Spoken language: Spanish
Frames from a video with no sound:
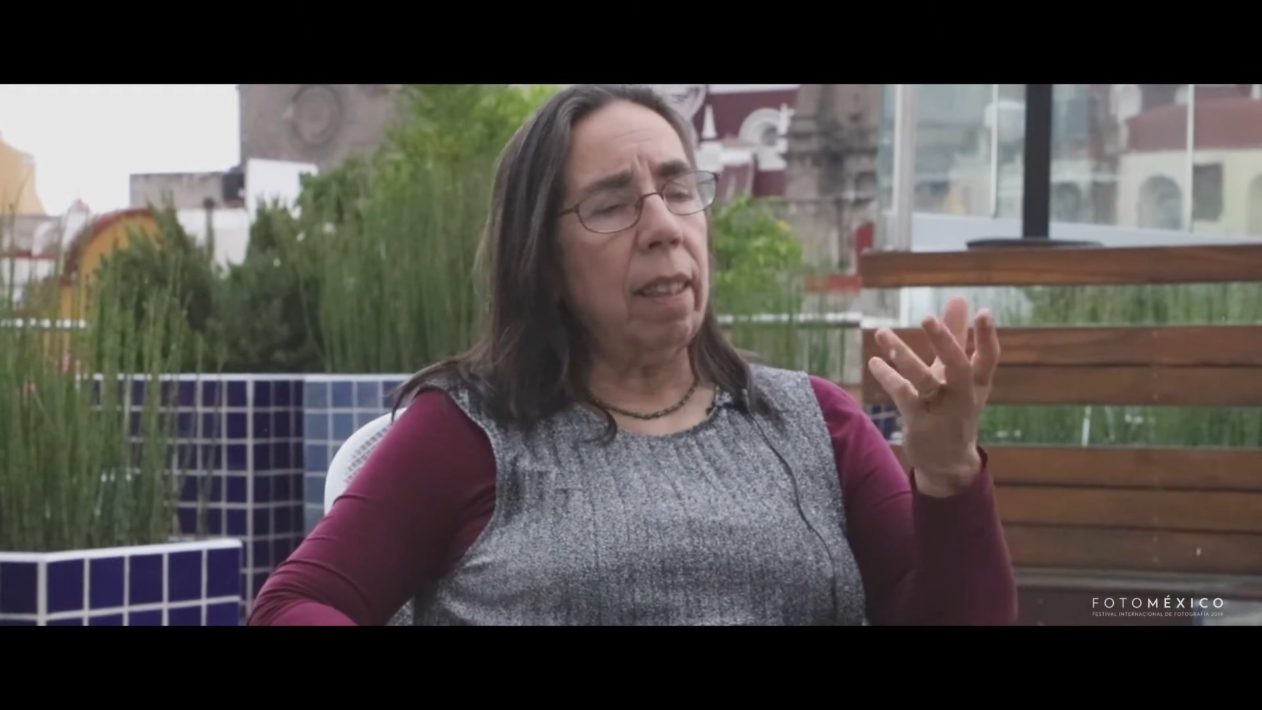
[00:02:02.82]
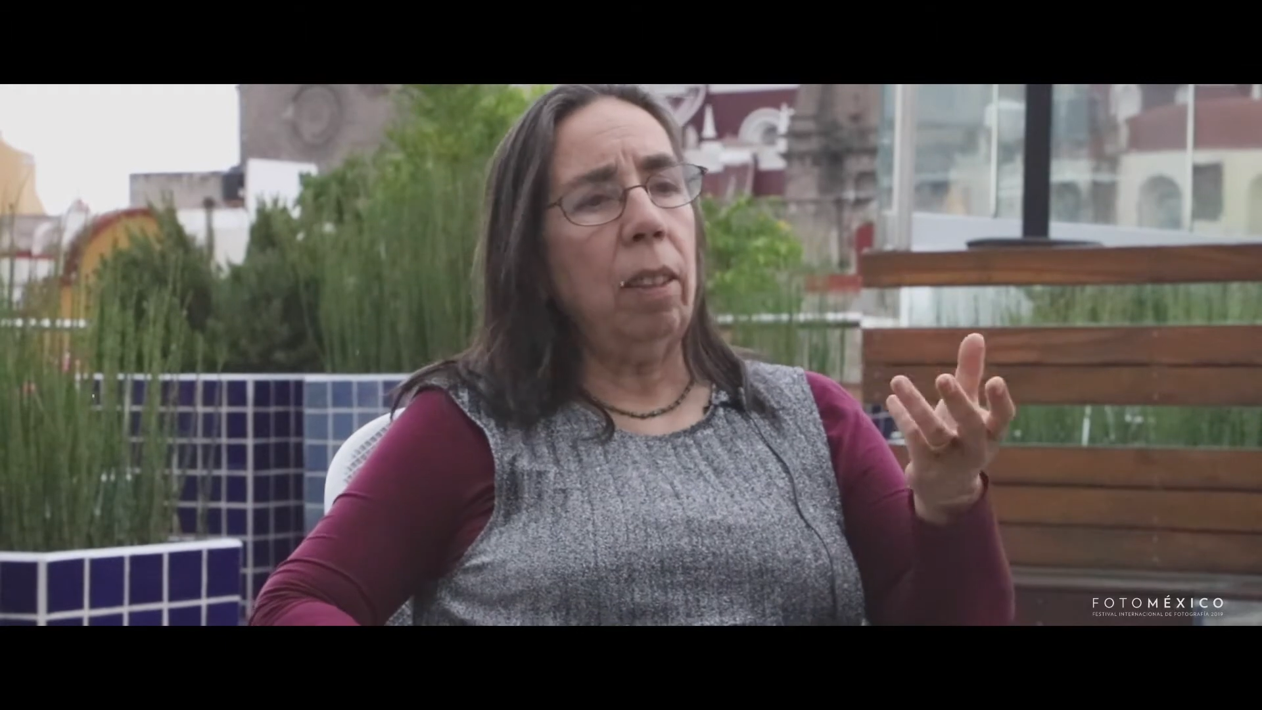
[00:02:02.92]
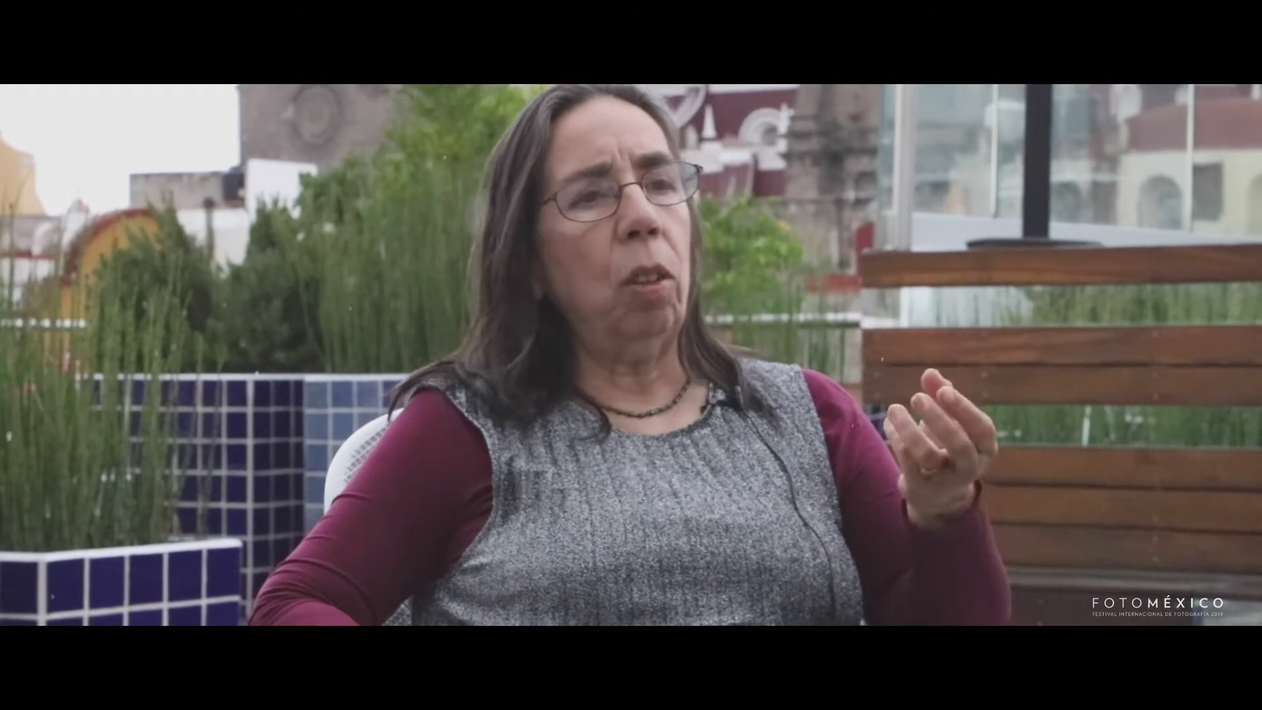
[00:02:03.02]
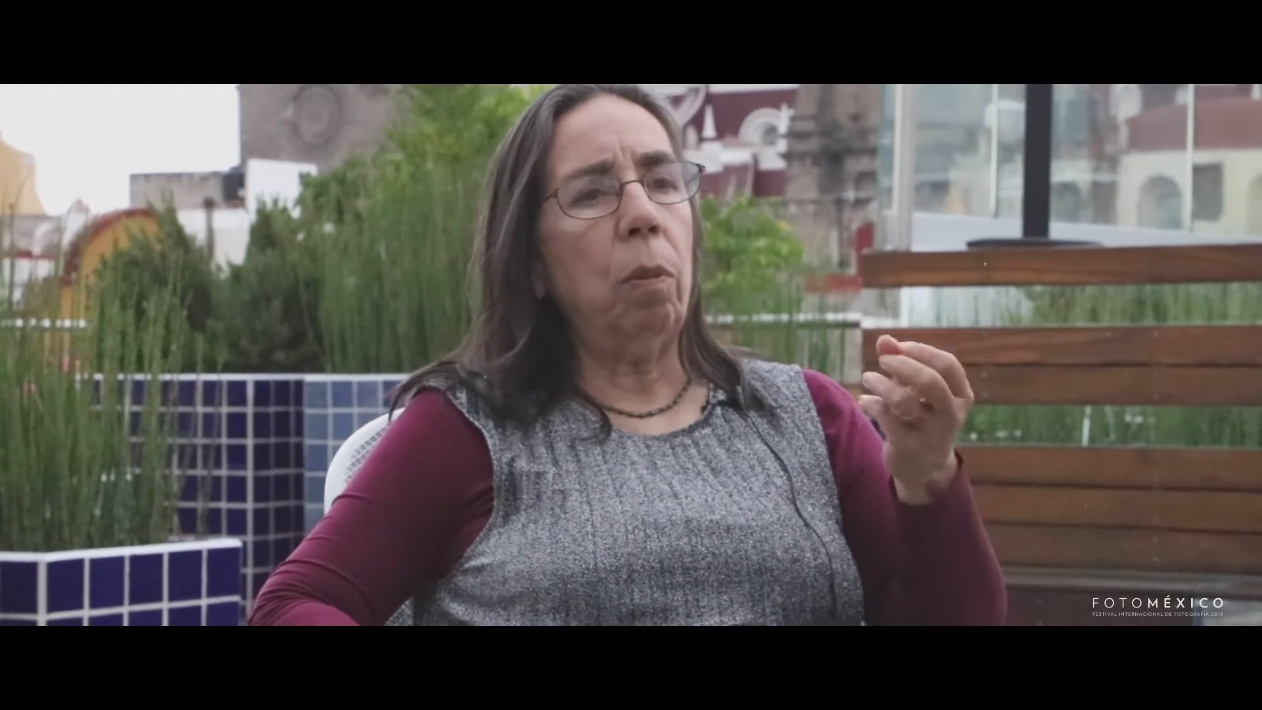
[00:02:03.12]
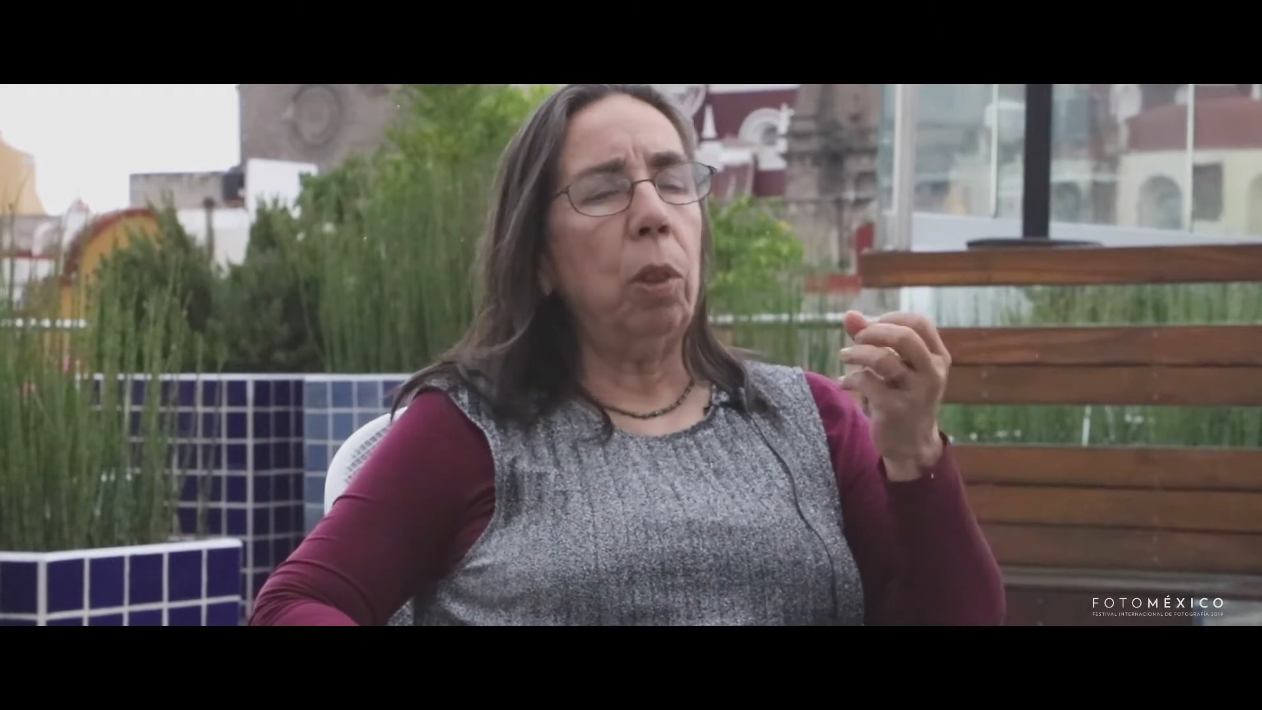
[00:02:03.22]

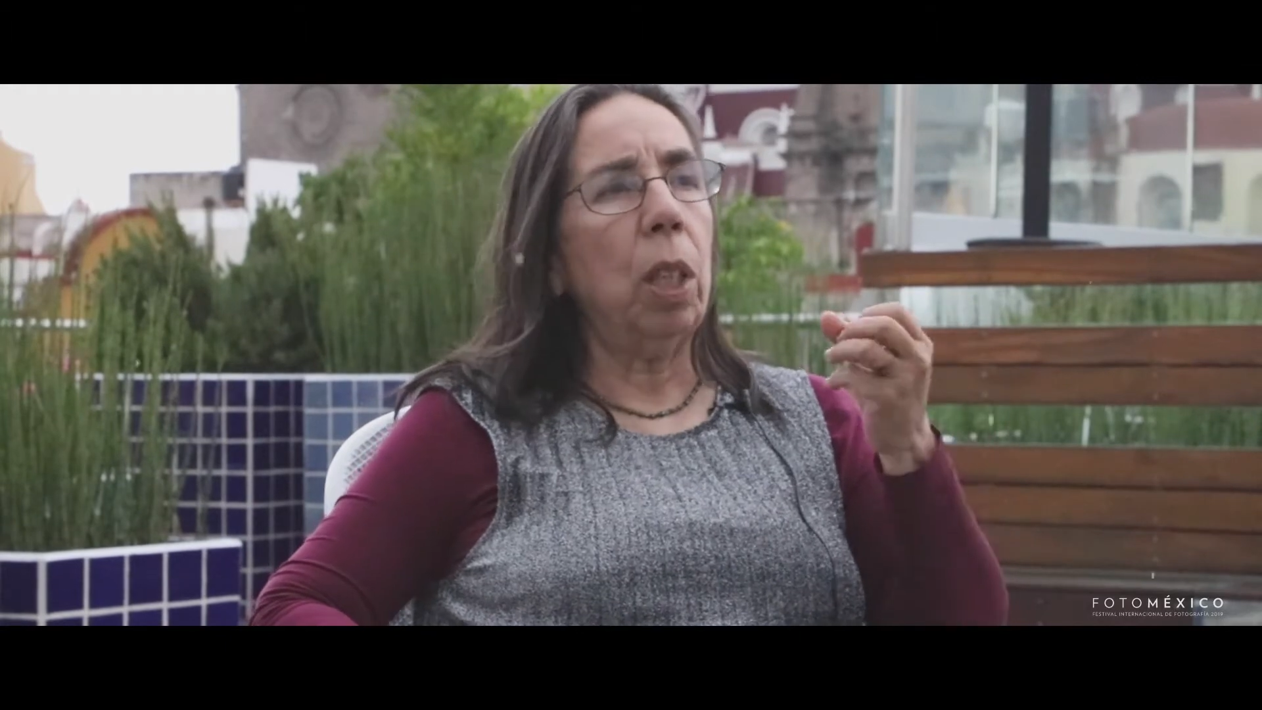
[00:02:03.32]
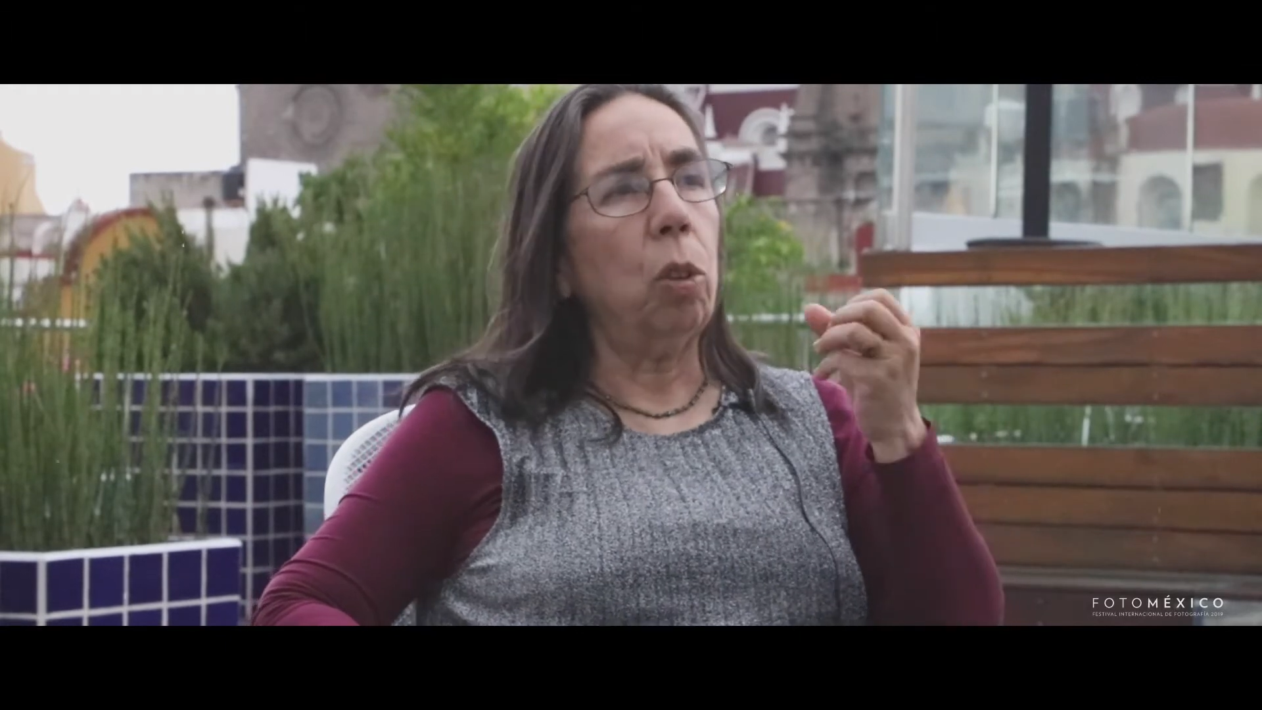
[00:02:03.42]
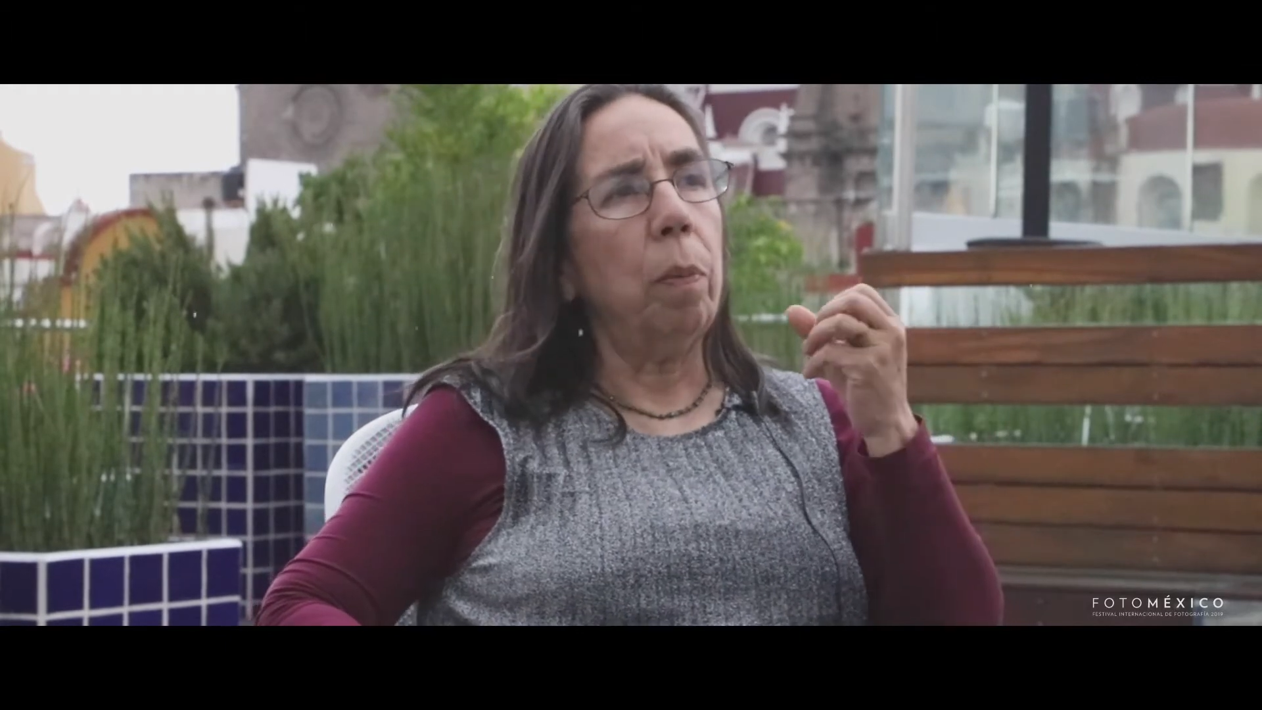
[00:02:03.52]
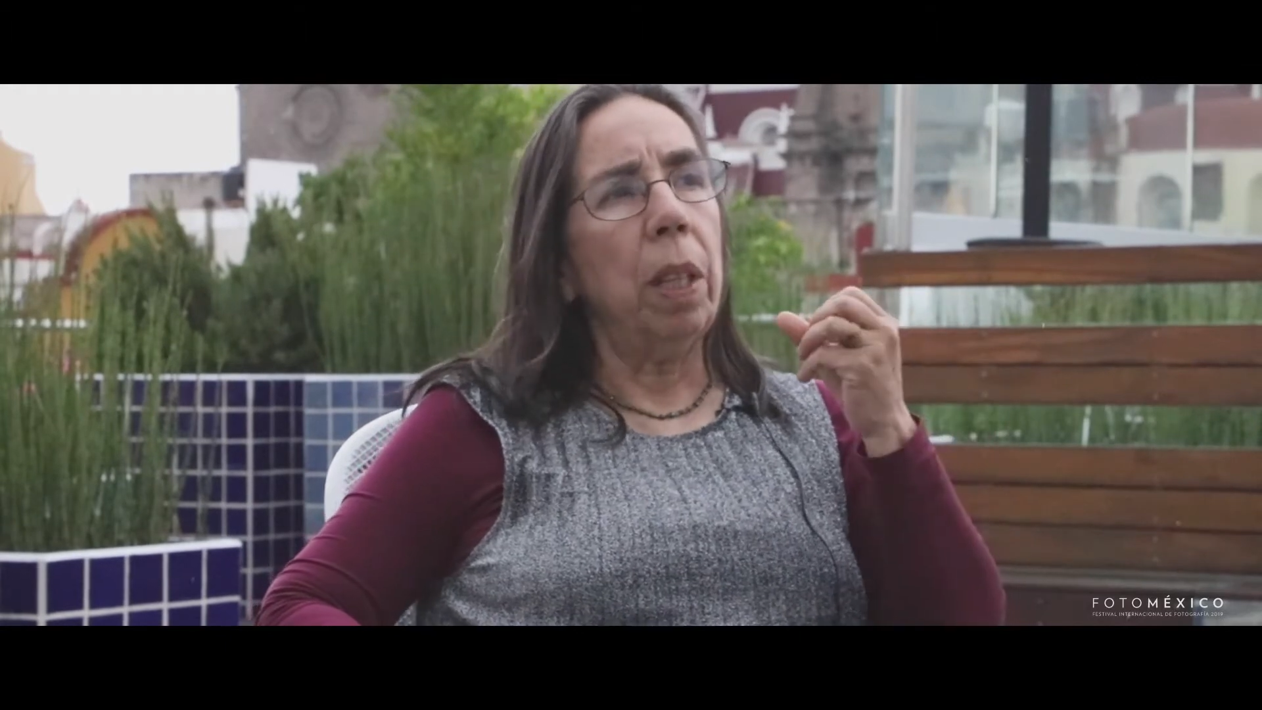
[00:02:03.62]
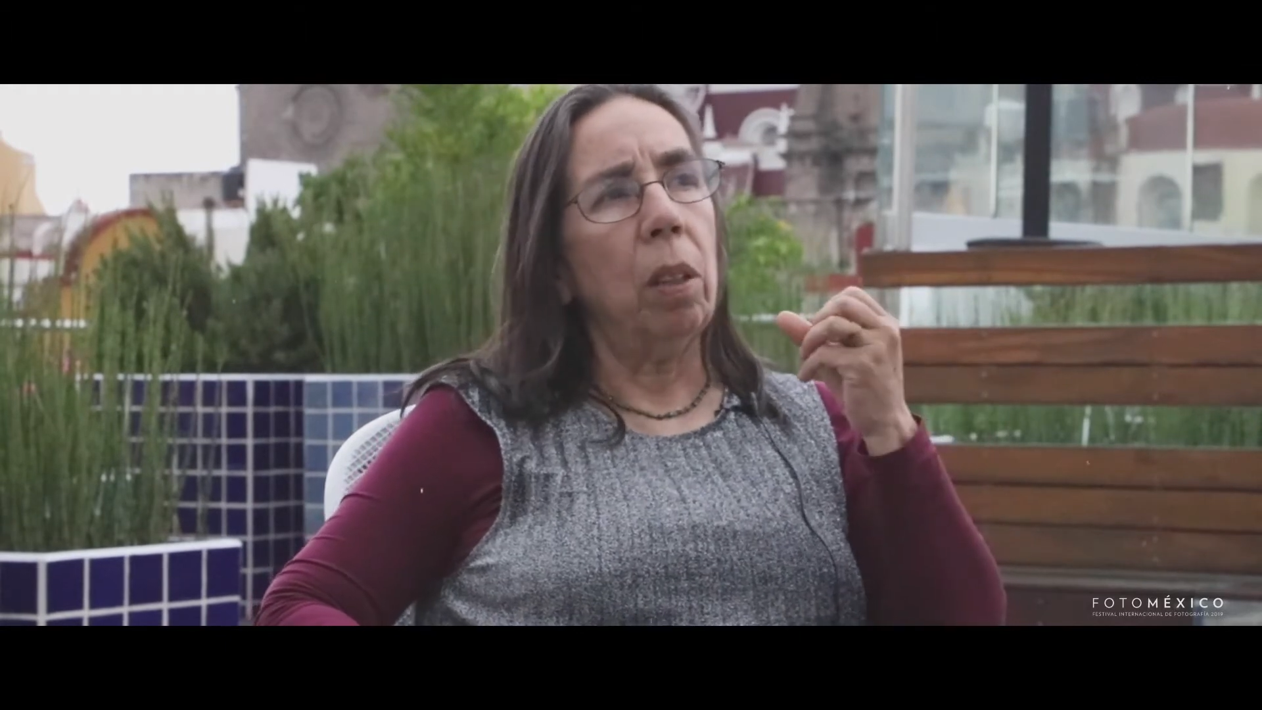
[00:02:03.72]
sentido hay mucha toma